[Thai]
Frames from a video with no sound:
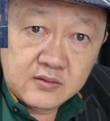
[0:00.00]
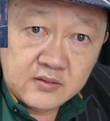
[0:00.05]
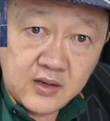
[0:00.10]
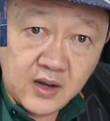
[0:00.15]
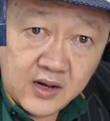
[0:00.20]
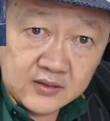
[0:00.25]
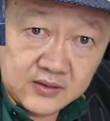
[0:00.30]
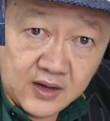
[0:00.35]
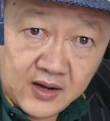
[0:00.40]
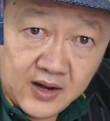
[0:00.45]

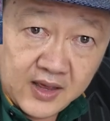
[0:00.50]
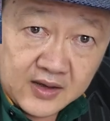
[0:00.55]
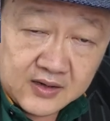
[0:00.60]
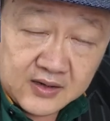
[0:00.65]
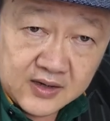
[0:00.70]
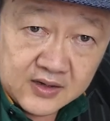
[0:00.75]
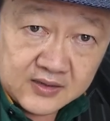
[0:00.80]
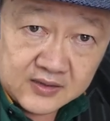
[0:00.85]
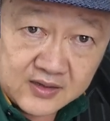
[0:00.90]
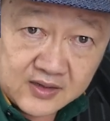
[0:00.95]
เกิดอะไร
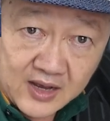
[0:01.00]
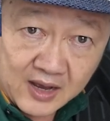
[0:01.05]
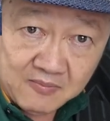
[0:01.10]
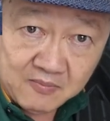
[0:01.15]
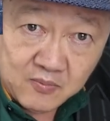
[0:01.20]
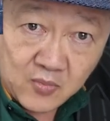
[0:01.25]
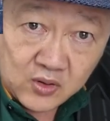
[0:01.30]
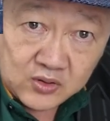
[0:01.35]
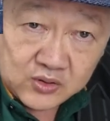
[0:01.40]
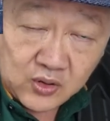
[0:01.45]
ขึ้นกับ
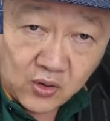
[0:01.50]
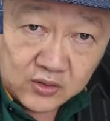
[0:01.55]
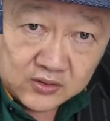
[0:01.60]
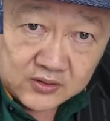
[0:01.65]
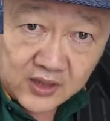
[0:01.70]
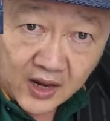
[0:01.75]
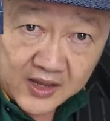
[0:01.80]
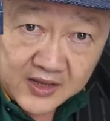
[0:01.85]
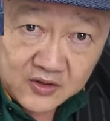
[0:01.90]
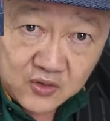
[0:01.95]
มณฑล
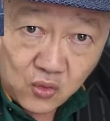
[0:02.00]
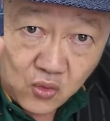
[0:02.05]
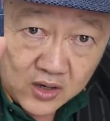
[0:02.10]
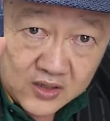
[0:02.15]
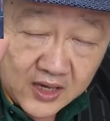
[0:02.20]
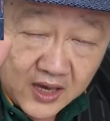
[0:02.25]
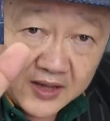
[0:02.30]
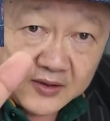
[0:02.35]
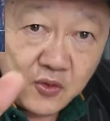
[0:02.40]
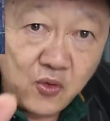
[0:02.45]
ไทกัว
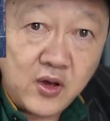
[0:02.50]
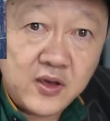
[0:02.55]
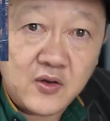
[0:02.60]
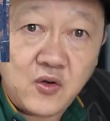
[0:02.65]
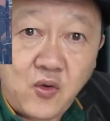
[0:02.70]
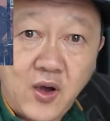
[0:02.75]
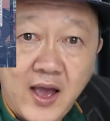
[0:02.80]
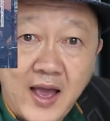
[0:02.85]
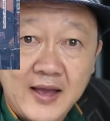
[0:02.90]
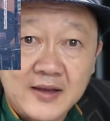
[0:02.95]
เขตห้วย
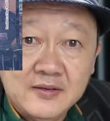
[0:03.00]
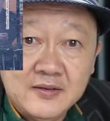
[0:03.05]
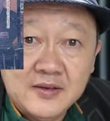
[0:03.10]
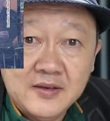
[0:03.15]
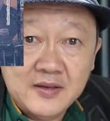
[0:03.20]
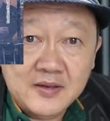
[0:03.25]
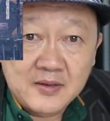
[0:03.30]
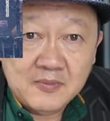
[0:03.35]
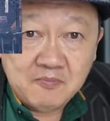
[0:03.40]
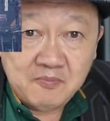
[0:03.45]
ขวาง
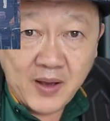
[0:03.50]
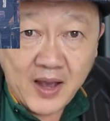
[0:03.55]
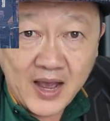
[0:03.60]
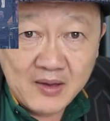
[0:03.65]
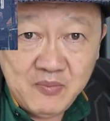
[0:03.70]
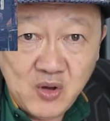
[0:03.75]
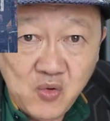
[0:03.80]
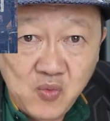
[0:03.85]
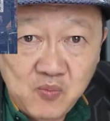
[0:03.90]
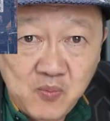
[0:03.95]
ป้าย
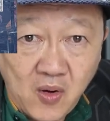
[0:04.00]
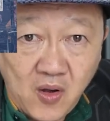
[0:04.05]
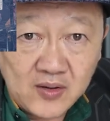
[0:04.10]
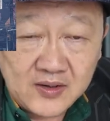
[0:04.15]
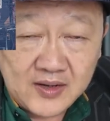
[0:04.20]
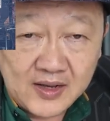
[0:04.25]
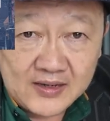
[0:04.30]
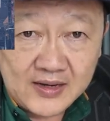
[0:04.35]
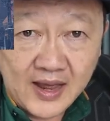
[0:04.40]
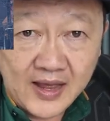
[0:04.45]
บิลบอร์ด
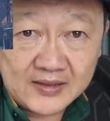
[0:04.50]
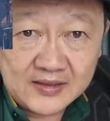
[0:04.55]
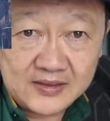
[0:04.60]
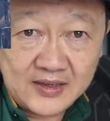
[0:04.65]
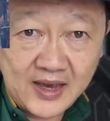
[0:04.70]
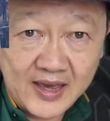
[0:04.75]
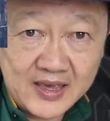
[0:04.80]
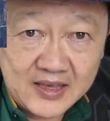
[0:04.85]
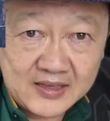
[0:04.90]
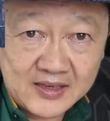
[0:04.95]
ขนาด
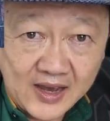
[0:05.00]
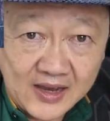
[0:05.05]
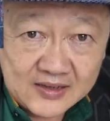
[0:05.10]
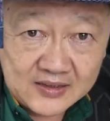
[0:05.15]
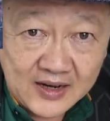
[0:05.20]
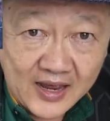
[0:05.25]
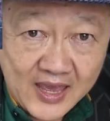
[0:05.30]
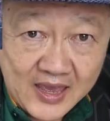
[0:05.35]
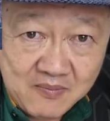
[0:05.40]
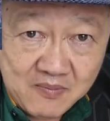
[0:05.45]
ใหญ่จาก
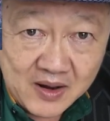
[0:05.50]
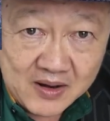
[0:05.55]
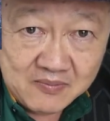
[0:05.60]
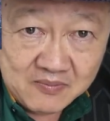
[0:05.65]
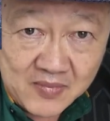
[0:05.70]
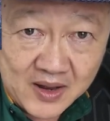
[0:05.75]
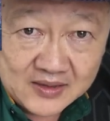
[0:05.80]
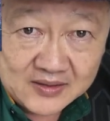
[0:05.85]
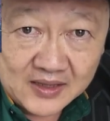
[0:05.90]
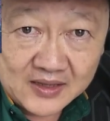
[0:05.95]
ไหนมัน
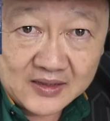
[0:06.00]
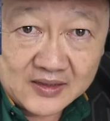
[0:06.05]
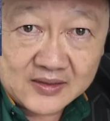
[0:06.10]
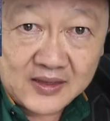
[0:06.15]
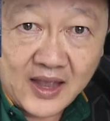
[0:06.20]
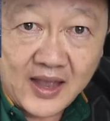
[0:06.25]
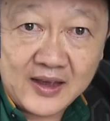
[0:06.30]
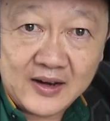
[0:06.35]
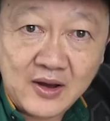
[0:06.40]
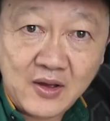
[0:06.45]
มาติด
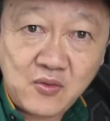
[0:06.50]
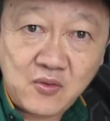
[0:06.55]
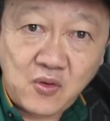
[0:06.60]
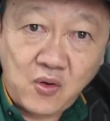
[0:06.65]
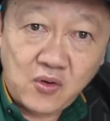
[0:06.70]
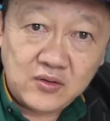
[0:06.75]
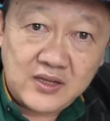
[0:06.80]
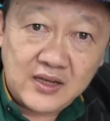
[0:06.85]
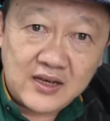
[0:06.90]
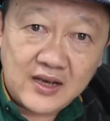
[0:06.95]
ตั้งแล้ว
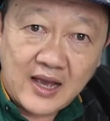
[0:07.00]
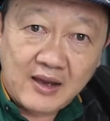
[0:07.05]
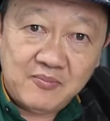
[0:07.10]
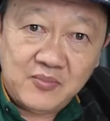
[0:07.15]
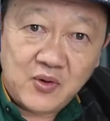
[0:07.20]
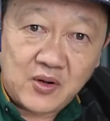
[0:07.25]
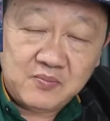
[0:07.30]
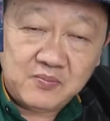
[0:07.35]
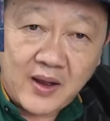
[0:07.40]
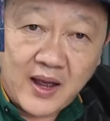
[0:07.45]
คนที่ขับ
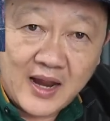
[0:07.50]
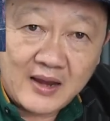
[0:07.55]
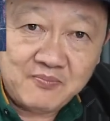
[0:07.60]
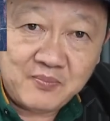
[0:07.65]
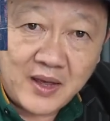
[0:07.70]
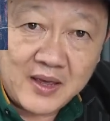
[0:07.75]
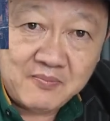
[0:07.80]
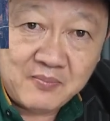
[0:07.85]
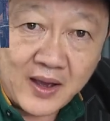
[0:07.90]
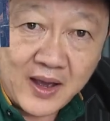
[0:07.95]
รถผ่าน
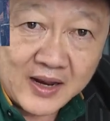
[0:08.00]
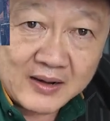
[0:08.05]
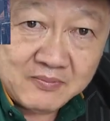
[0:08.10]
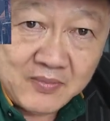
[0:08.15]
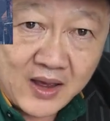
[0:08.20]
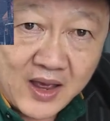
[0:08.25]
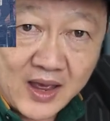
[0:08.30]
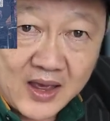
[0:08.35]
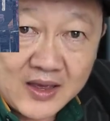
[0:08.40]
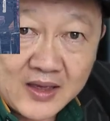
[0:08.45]
ไปผ่าน
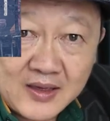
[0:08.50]
มา